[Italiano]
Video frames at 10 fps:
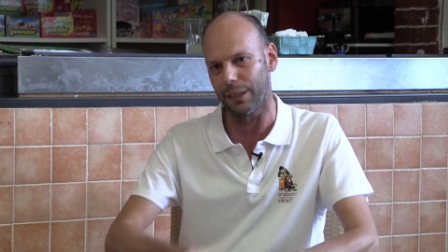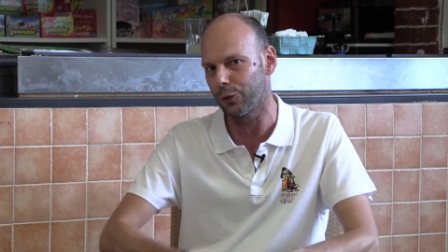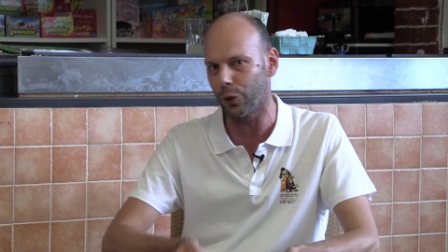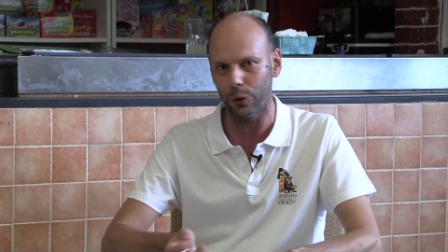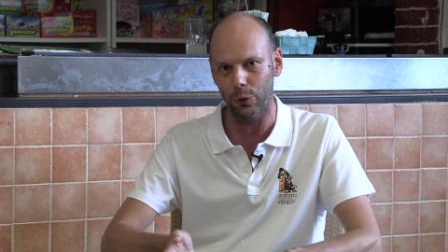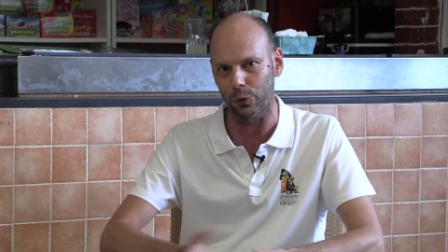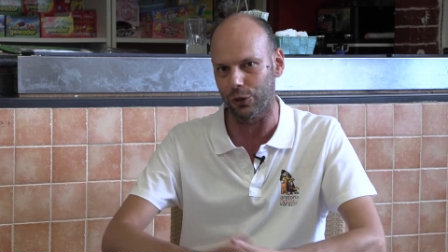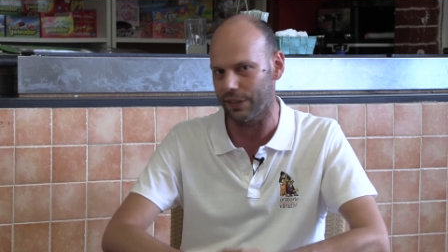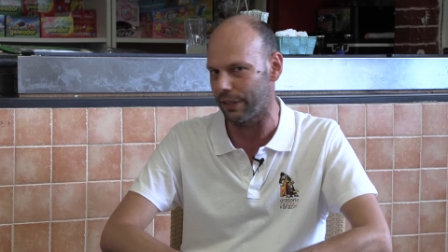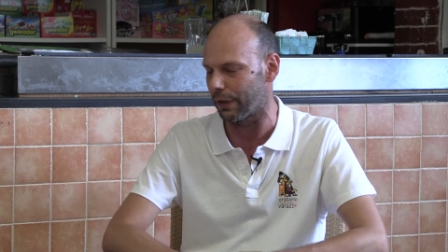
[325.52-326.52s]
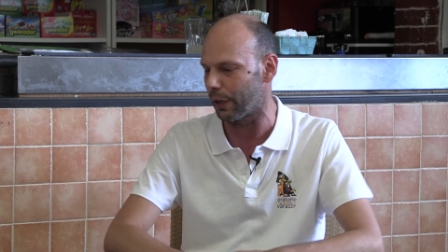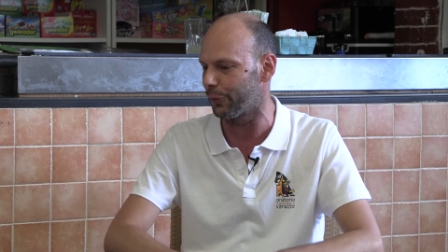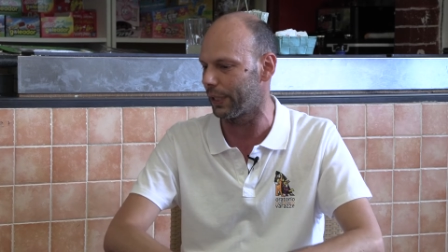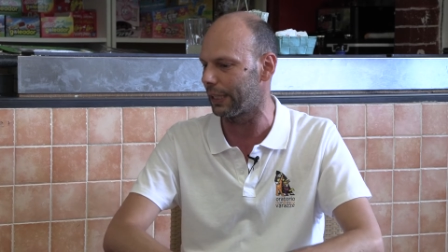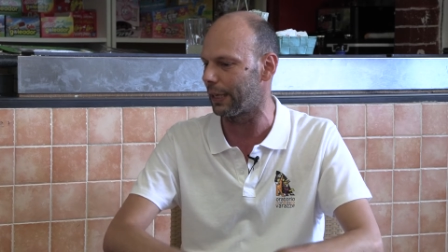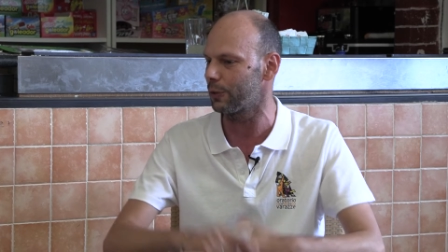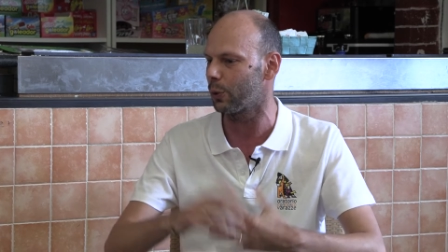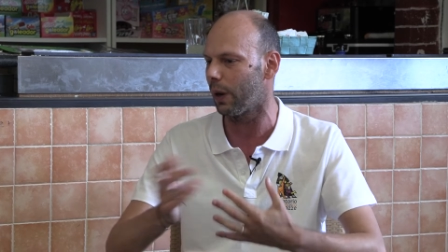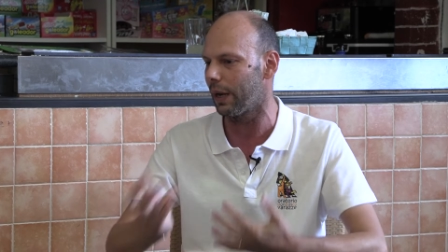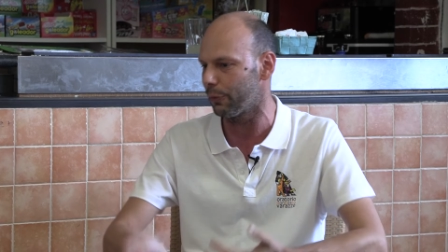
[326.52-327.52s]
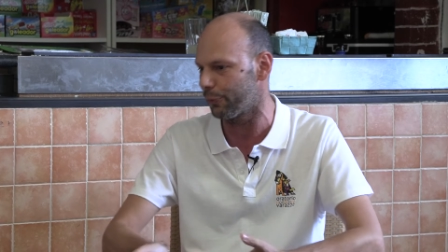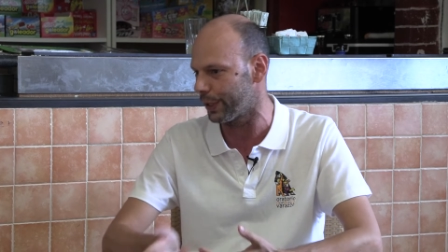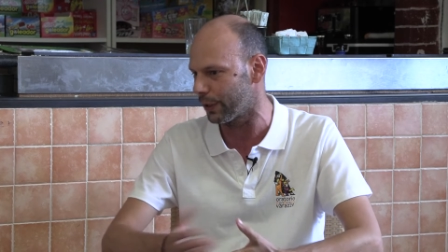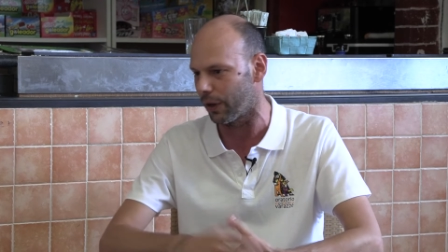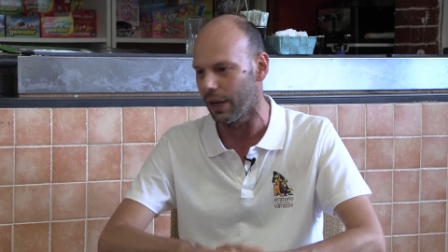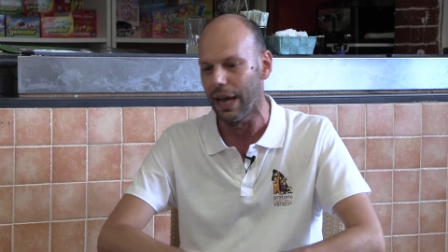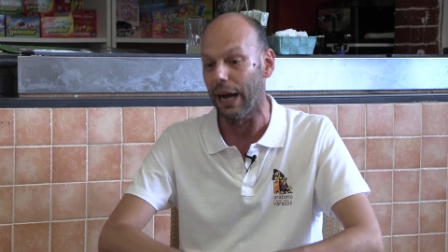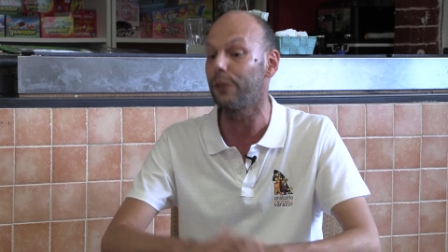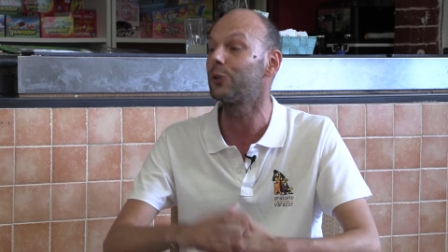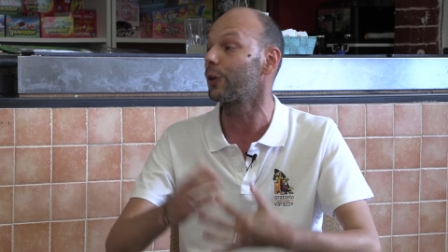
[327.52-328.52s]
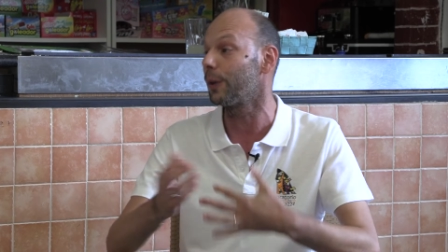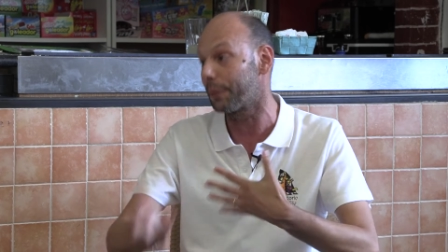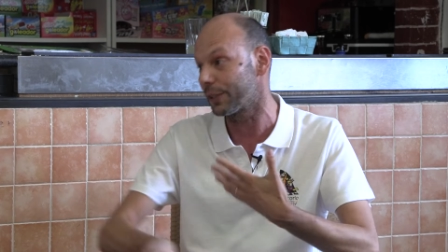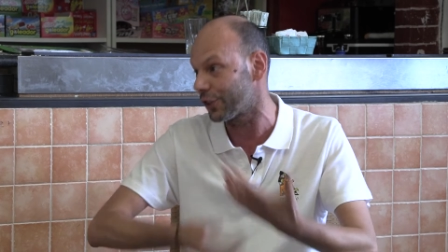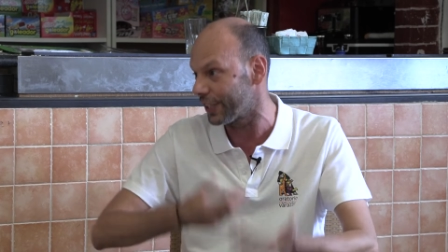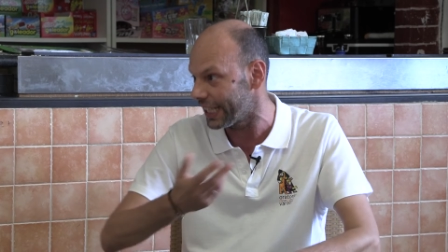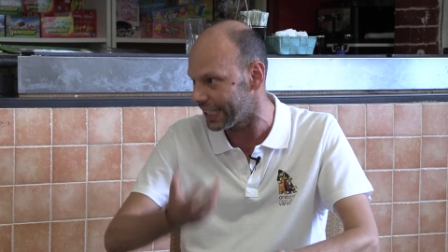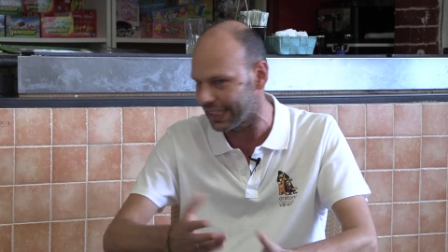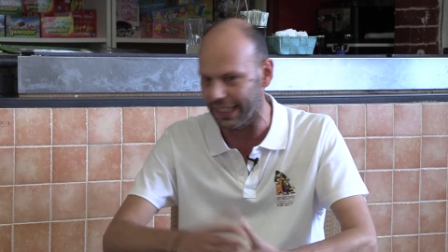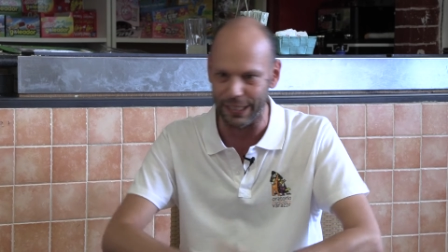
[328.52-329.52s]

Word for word: dal giorno successivo alla fine della scuola fino al giorno precedente,